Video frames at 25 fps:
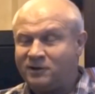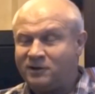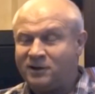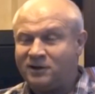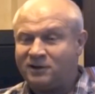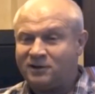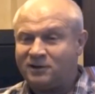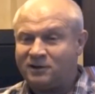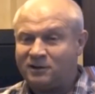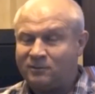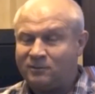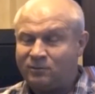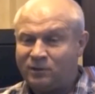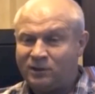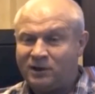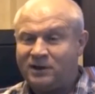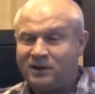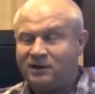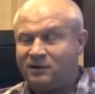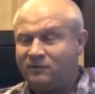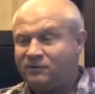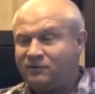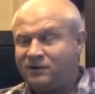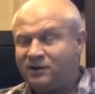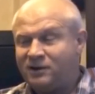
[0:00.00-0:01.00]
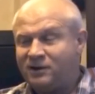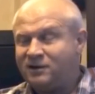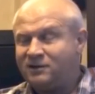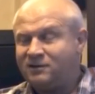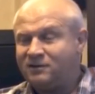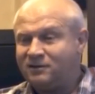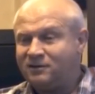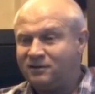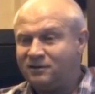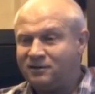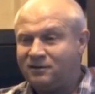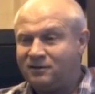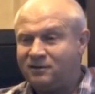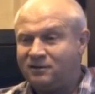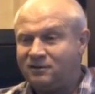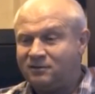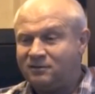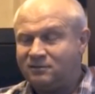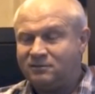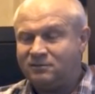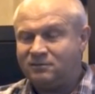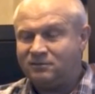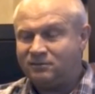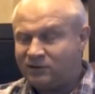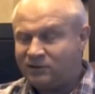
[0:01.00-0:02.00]
некотором плане в тех э,
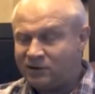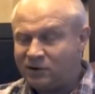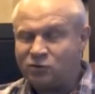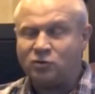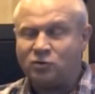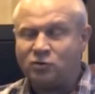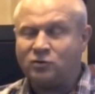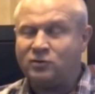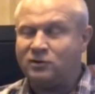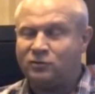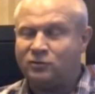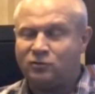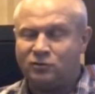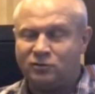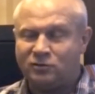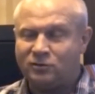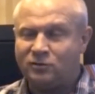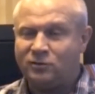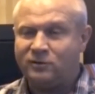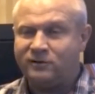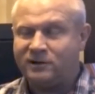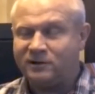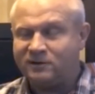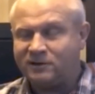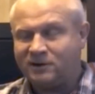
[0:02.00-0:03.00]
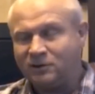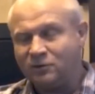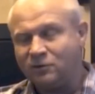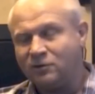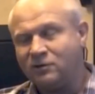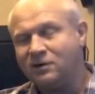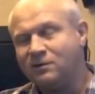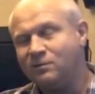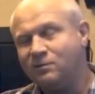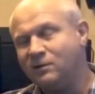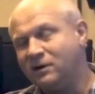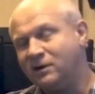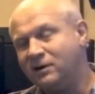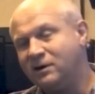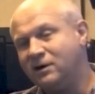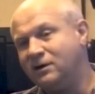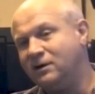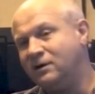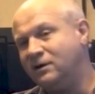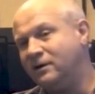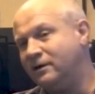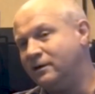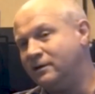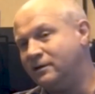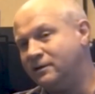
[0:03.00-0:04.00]
тяжелых условиях, в которых мы
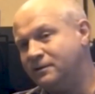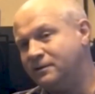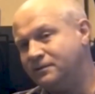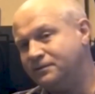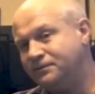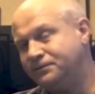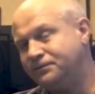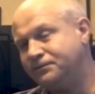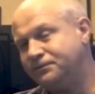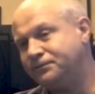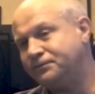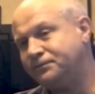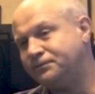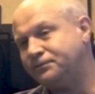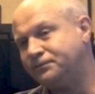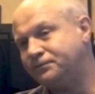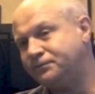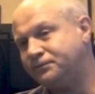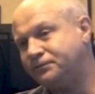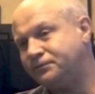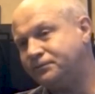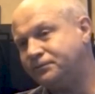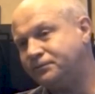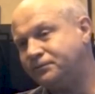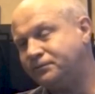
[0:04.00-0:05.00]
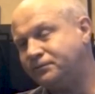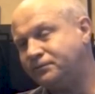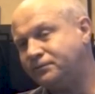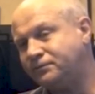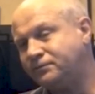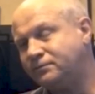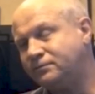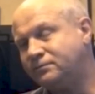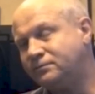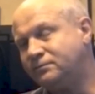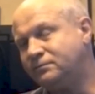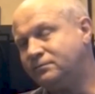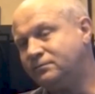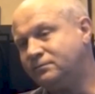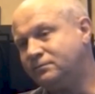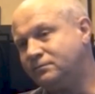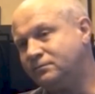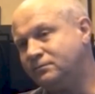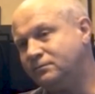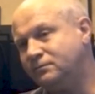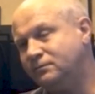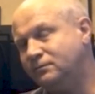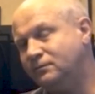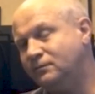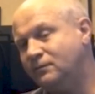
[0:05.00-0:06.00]
находились. По мнению экспертов, подобные